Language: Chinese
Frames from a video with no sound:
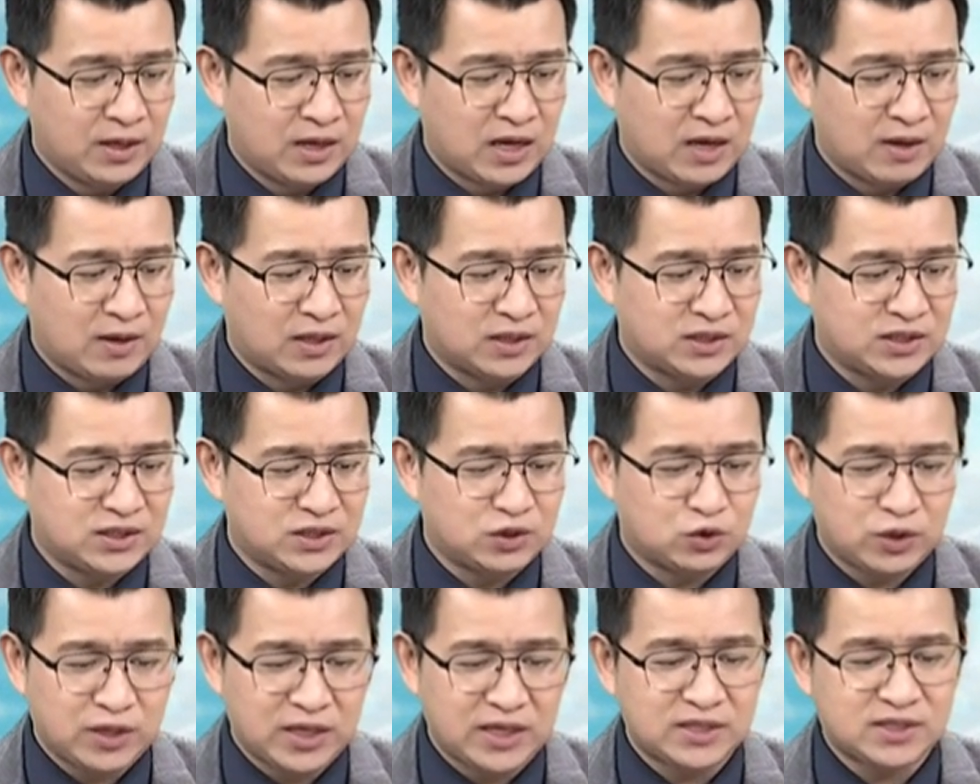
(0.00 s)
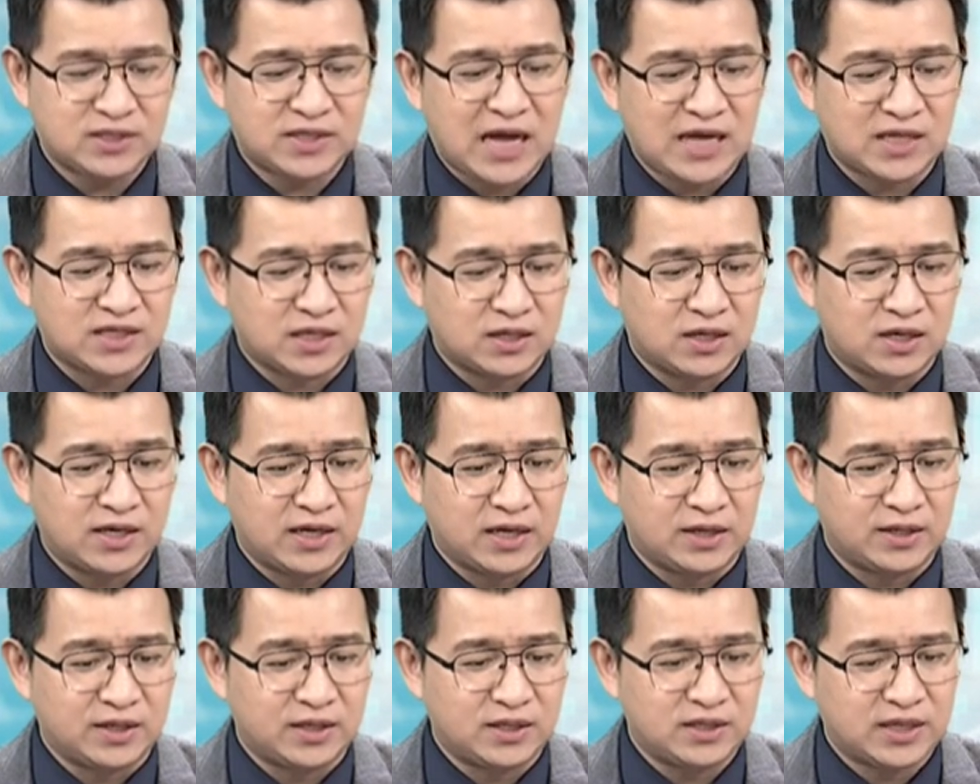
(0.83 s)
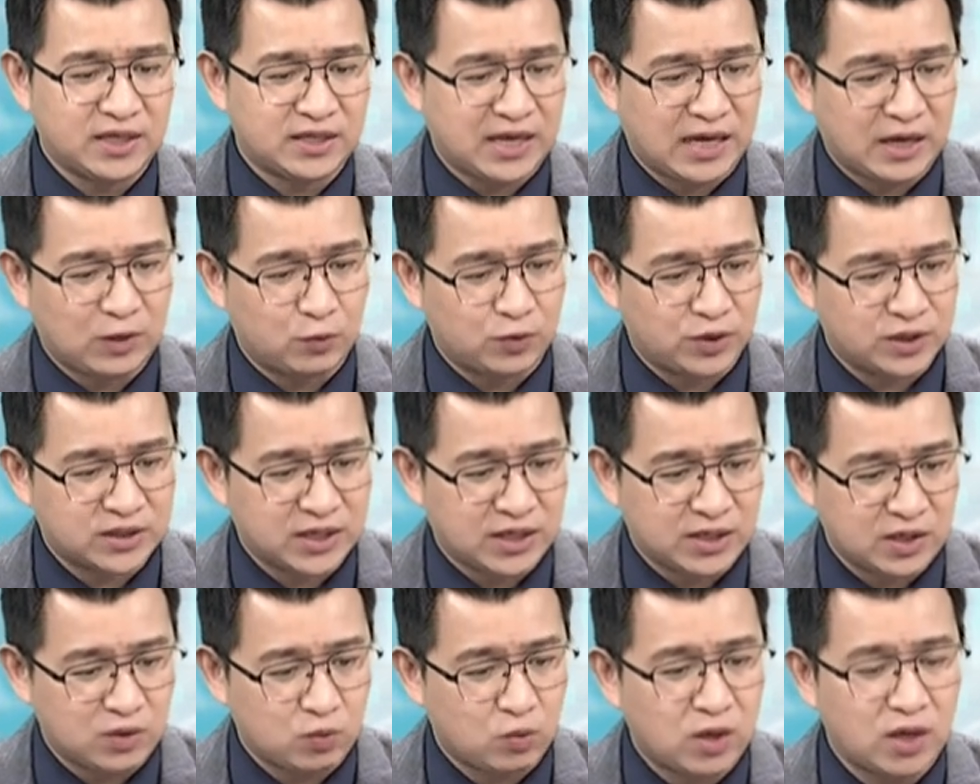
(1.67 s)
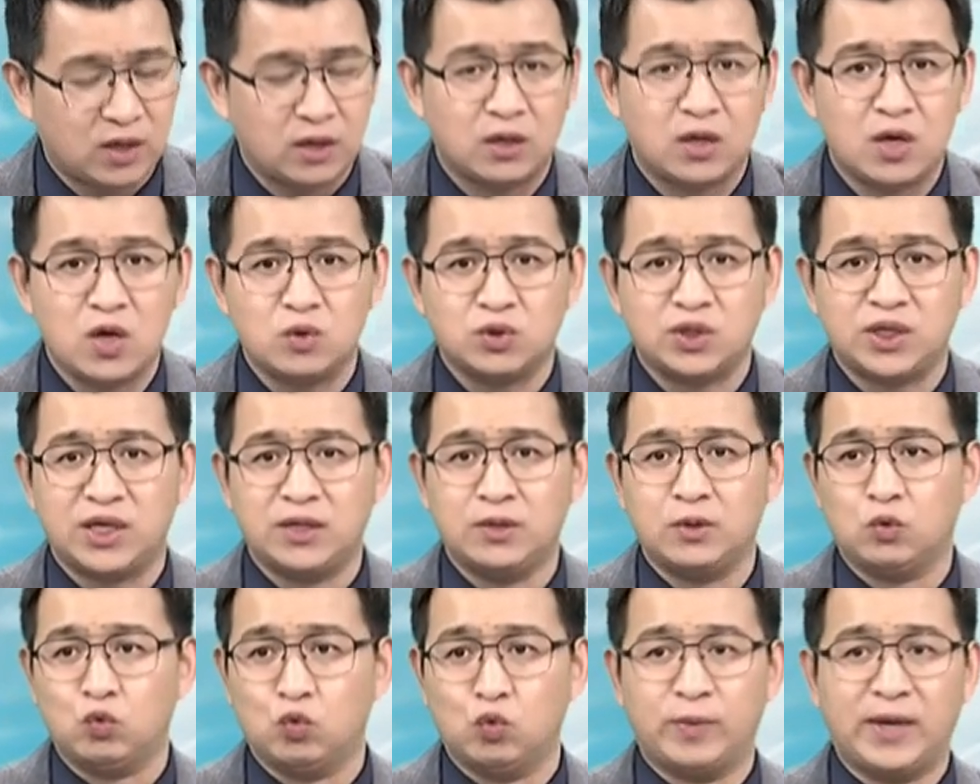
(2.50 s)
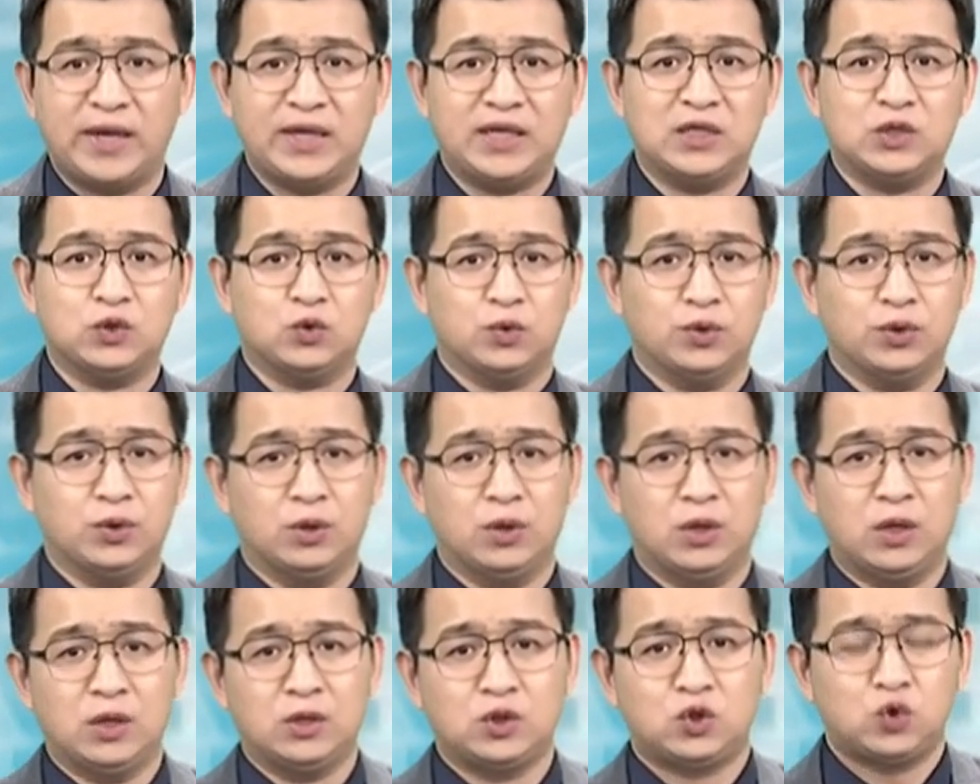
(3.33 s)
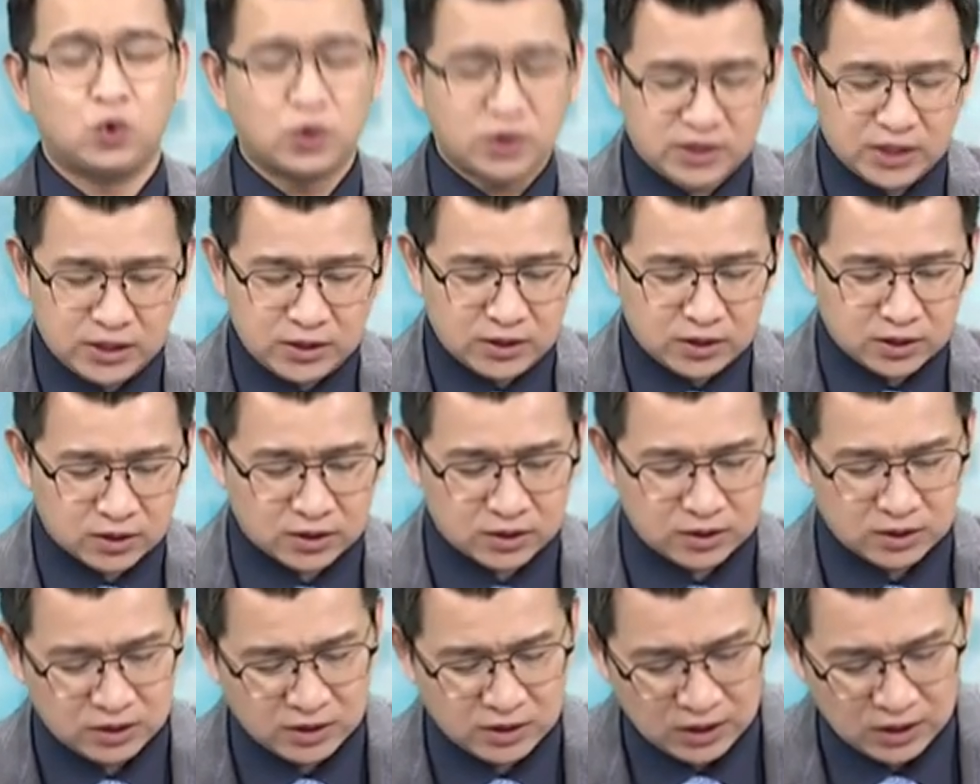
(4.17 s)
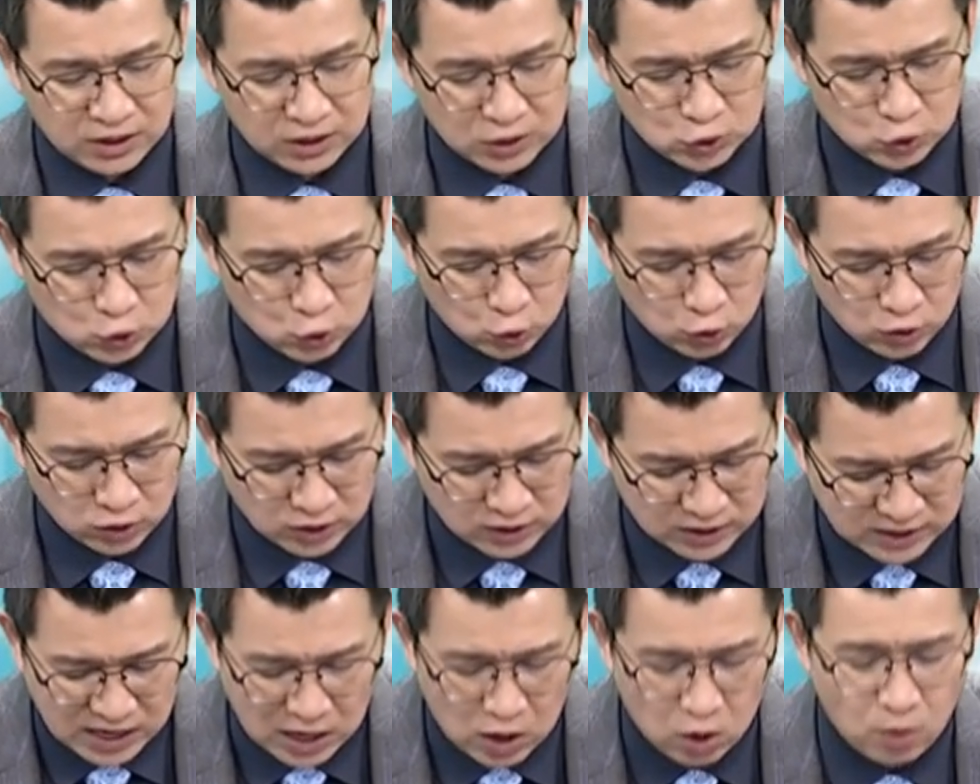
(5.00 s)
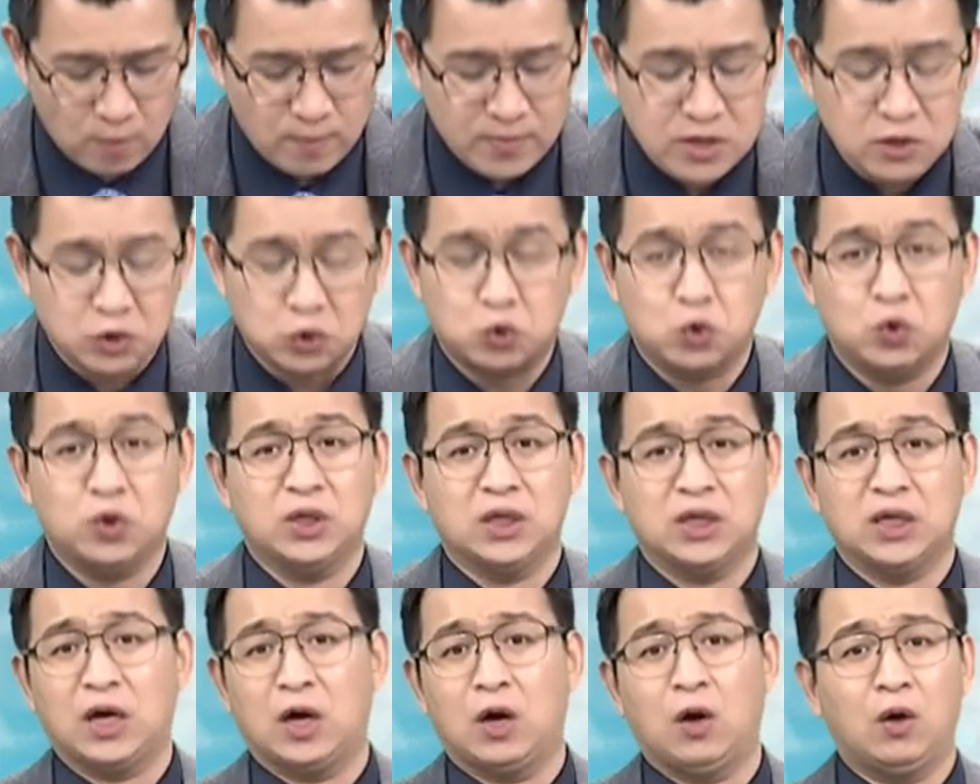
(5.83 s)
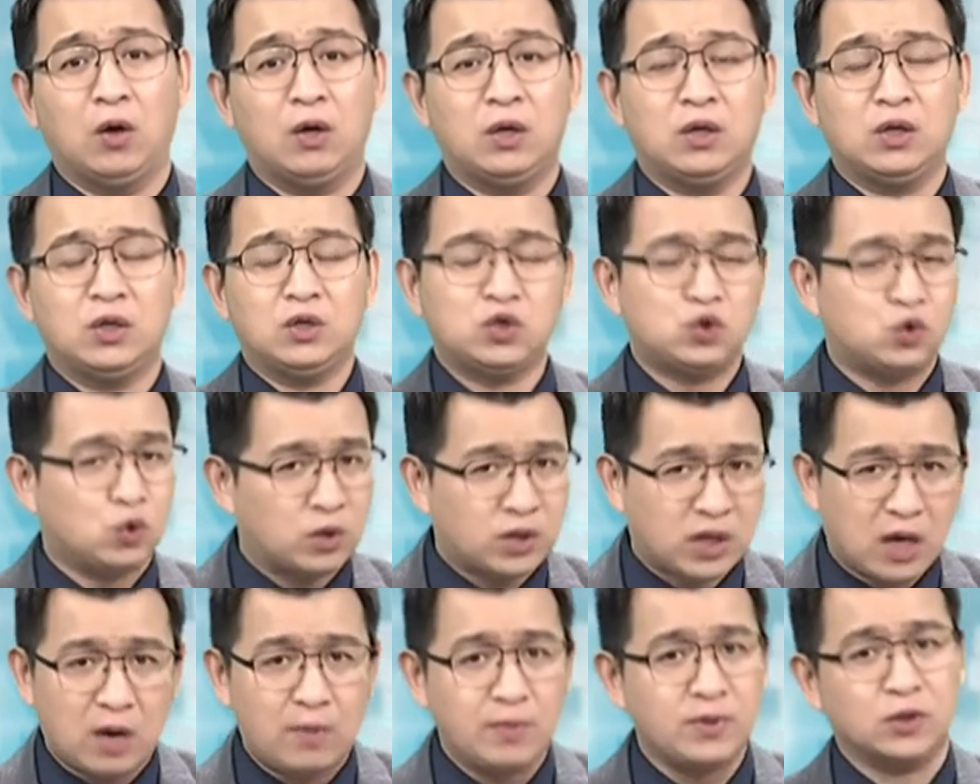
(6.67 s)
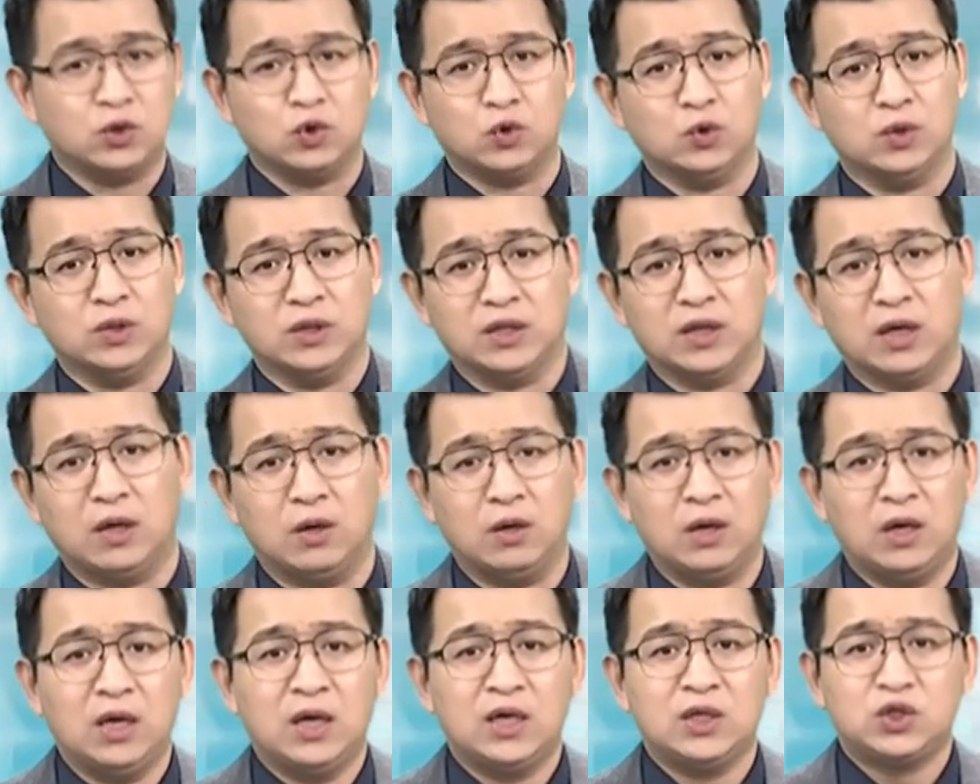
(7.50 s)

啊，其实虽然大涨了两天，现在台股也才一万六千五百点左右。说真的，说高没有说很高，说高没有说很高。